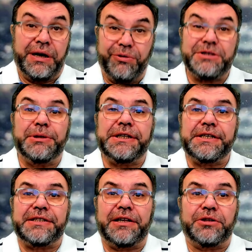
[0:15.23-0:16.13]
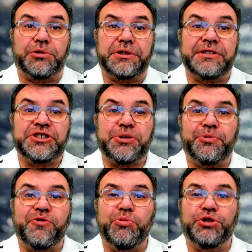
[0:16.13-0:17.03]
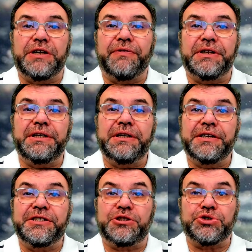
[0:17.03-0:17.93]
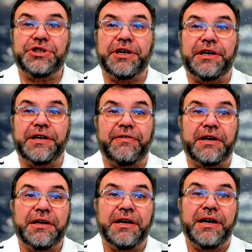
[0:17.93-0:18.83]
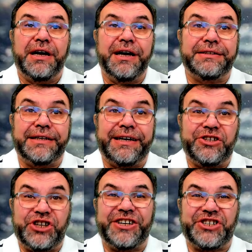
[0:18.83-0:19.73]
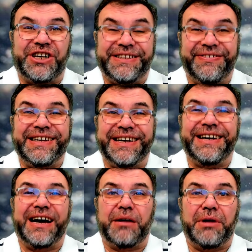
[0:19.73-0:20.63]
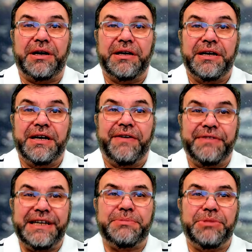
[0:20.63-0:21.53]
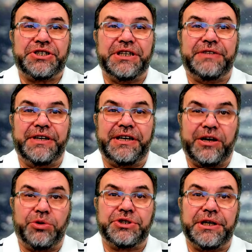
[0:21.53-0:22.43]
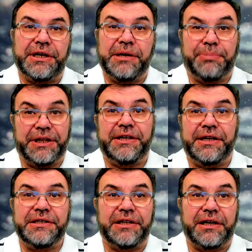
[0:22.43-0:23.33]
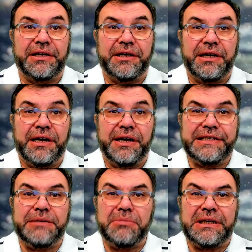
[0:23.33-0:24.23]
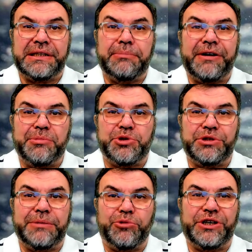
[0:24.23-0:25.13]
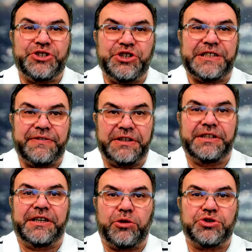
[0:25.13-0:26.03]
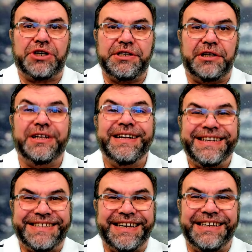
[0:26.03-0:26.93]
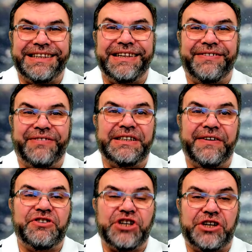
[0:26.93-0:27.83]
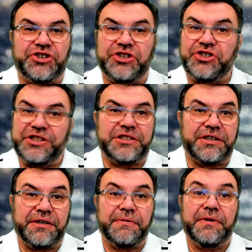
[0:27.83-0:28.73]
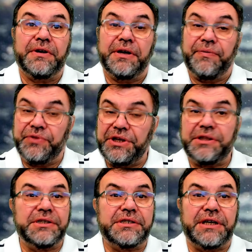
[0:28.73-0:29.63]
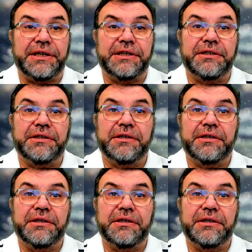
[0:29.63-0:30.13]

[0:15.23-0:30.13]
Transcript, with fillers: «Вот смотри», – сказал тот, зачерпнув мутной воды из точной канавы. «Эта чаша – твоя карма. В ней смешаны твои хорошие и плохие дела. Если мы добавим сюда немного чистой воды хороших дел, станет ли вода в чаше чистой? Нет, не станет.